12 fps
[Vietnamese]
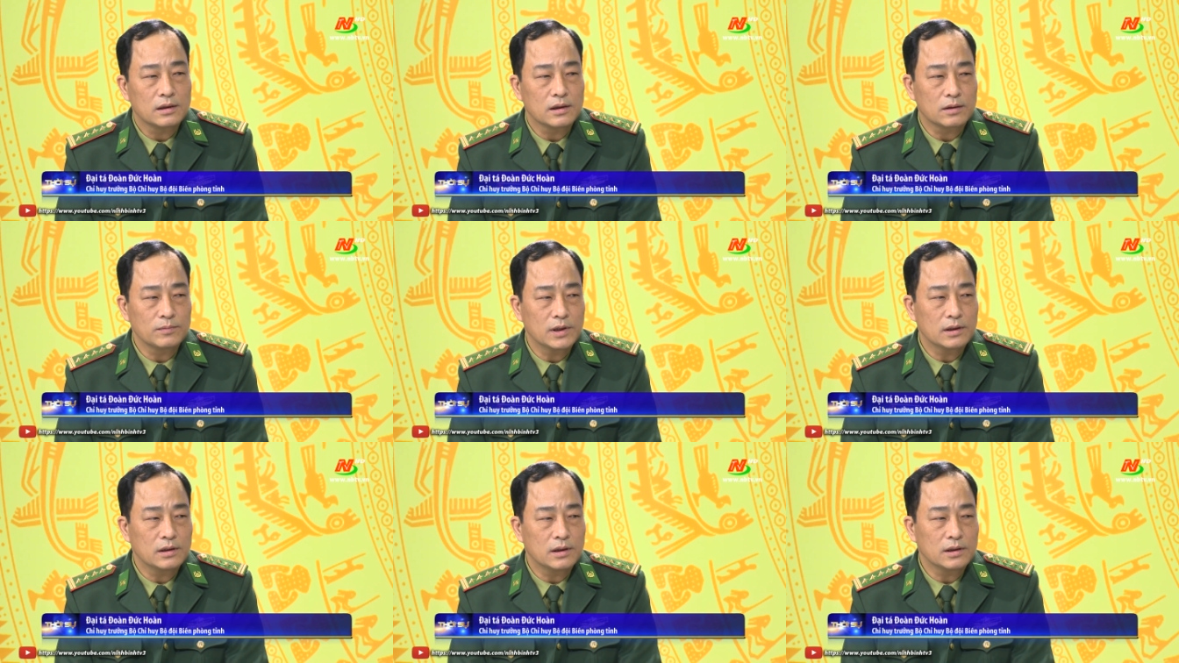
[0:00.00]
Đặc
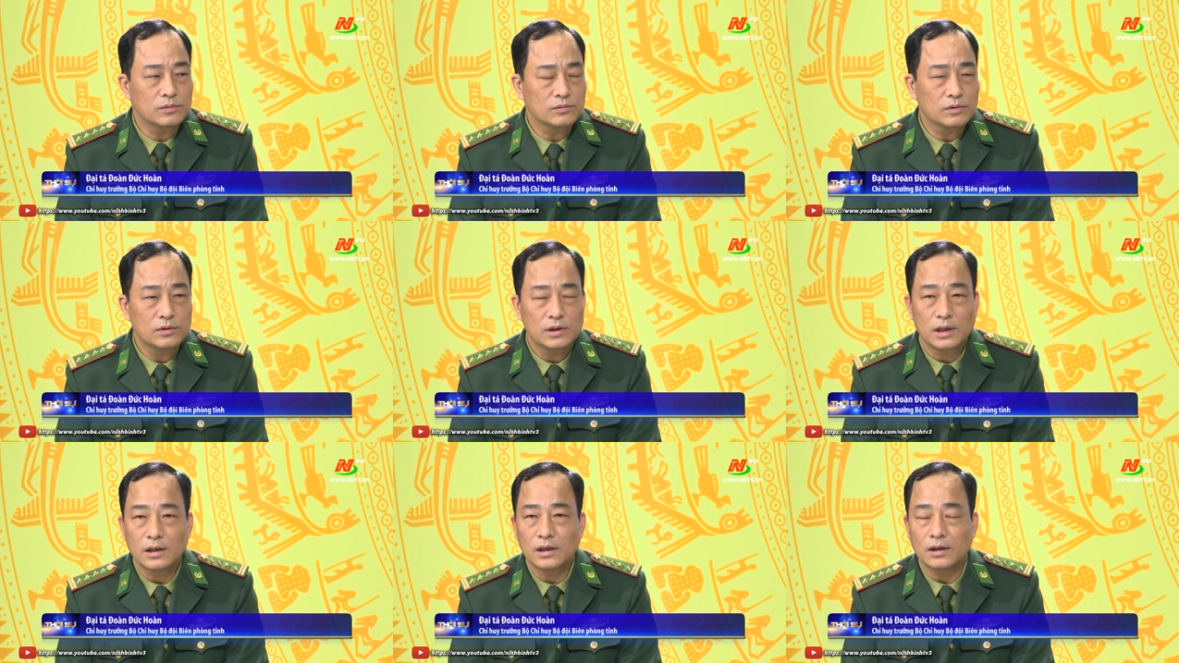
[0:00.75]
biệt là chúng tôi
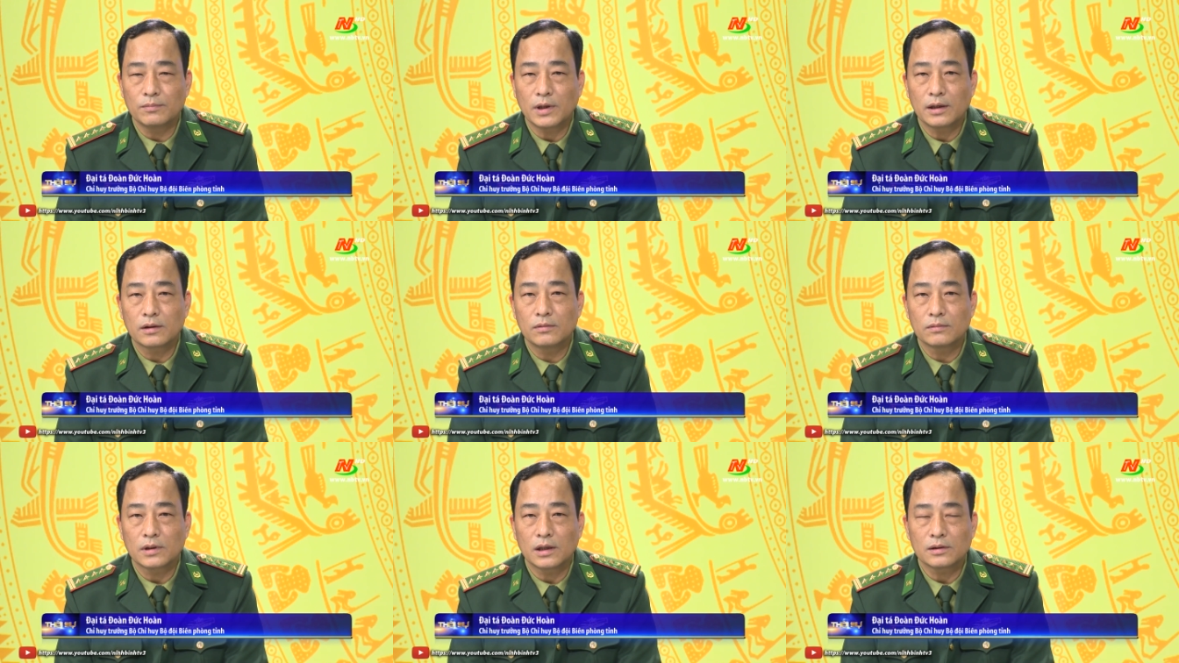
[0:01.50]
đã đẩy mạnh
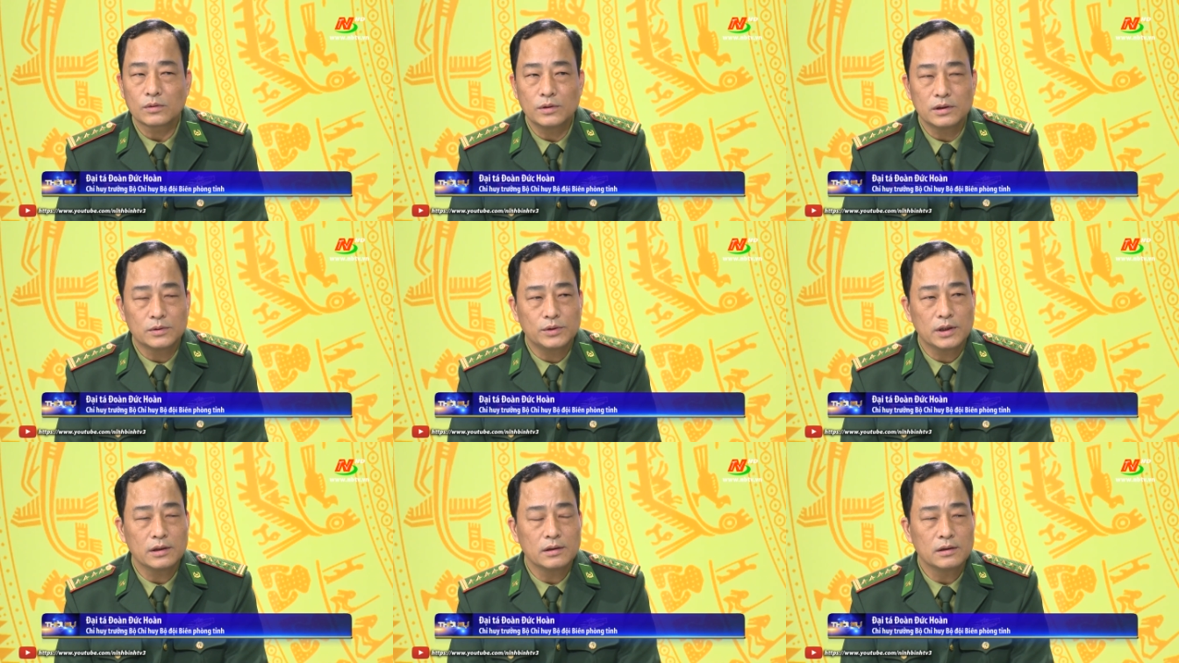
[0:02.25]
công tác tuyên
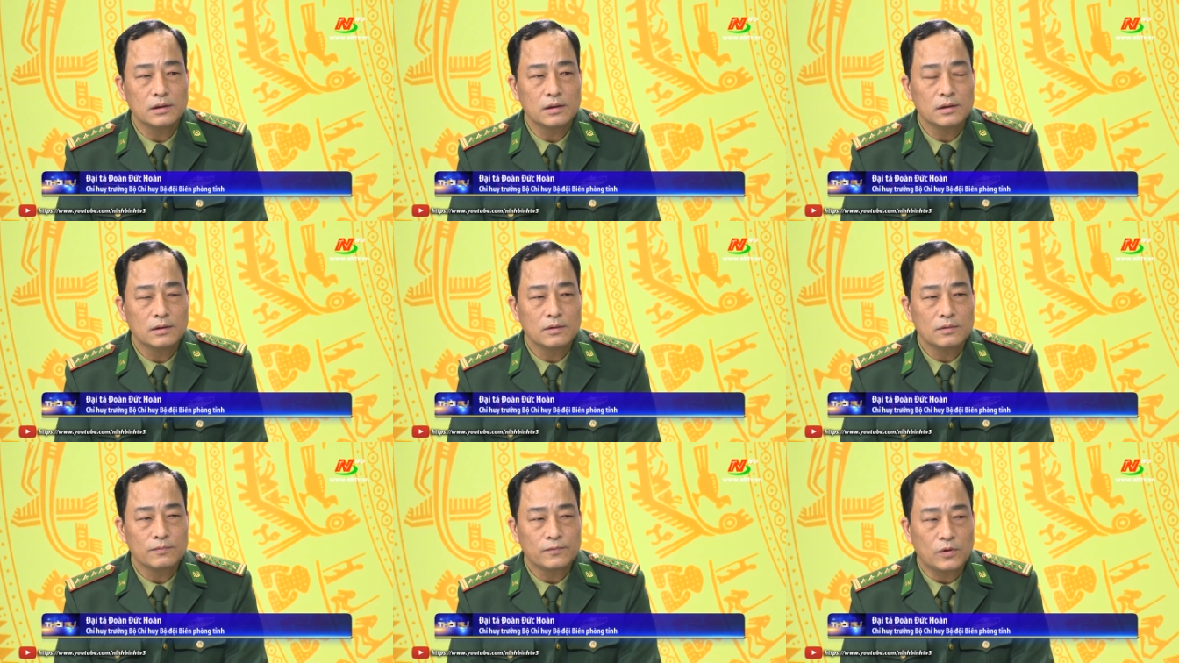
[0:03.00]
truyền
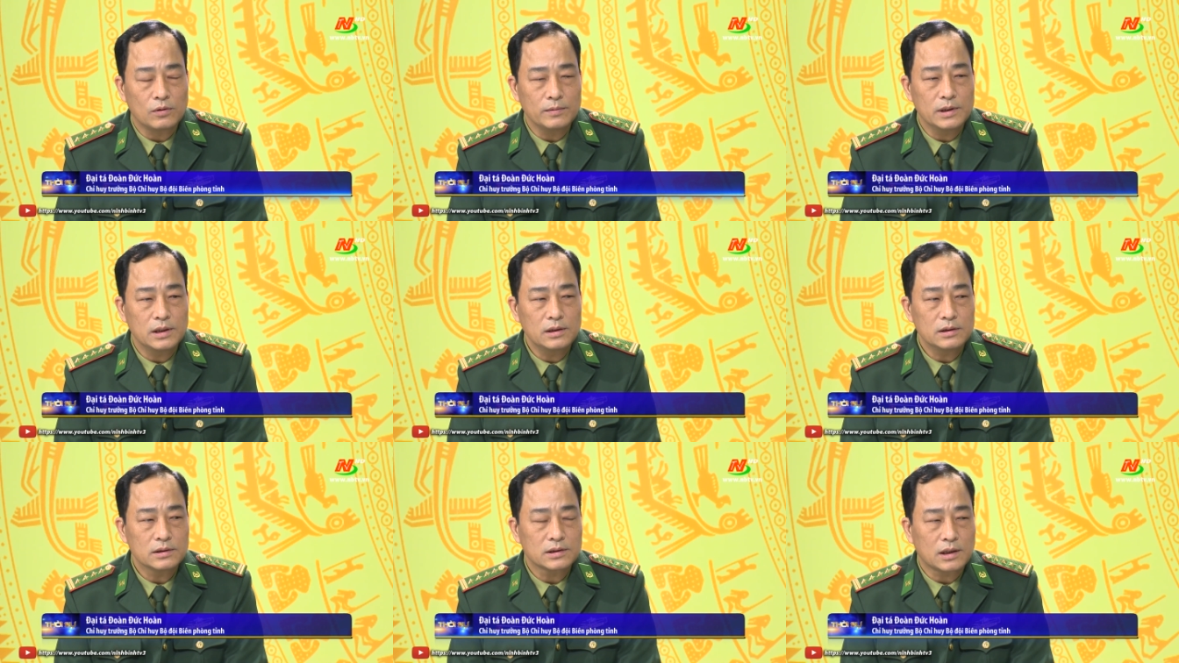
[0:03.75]
phổ
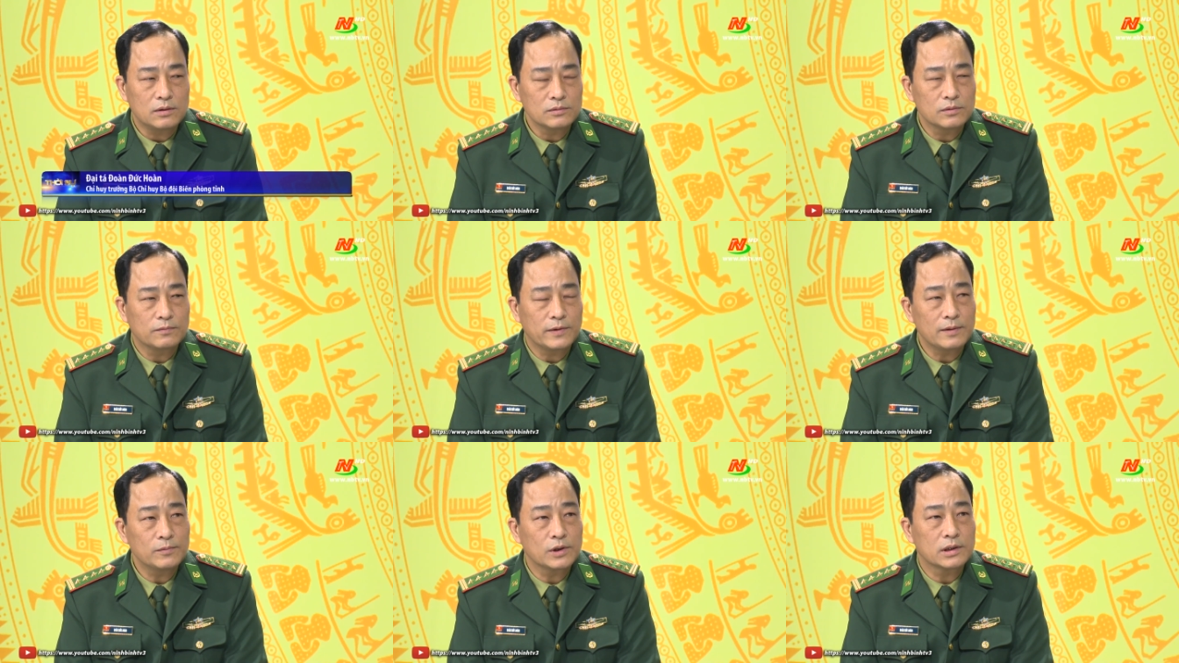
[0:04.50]
biến giáo dục
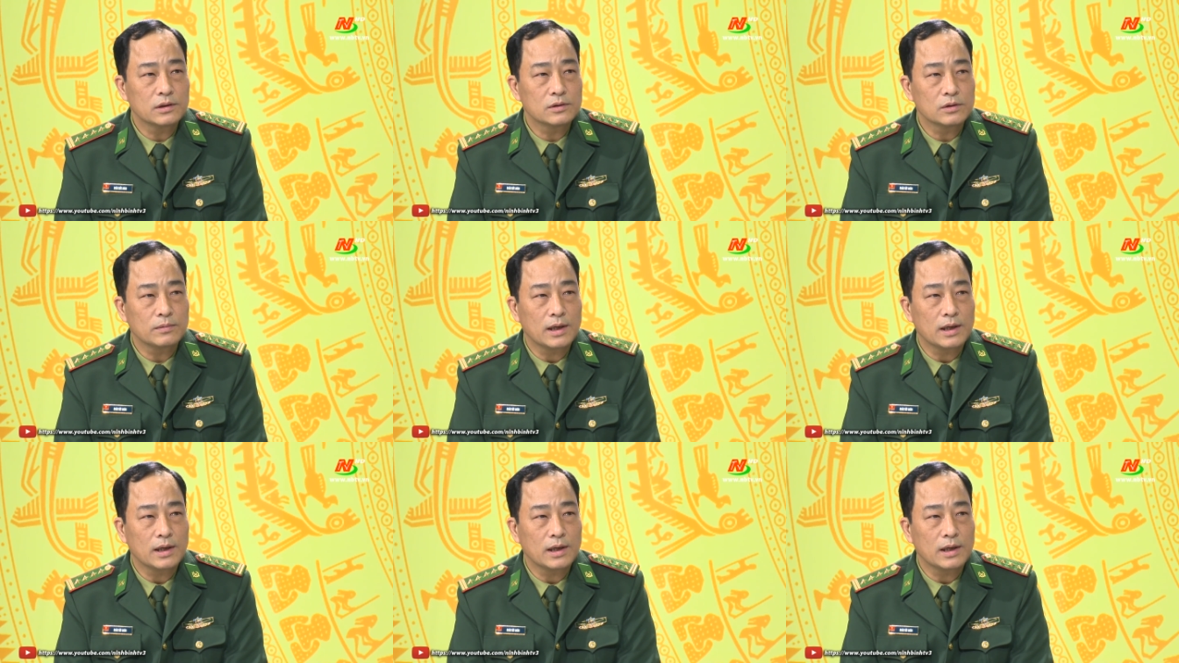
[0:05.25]
pháp luật cho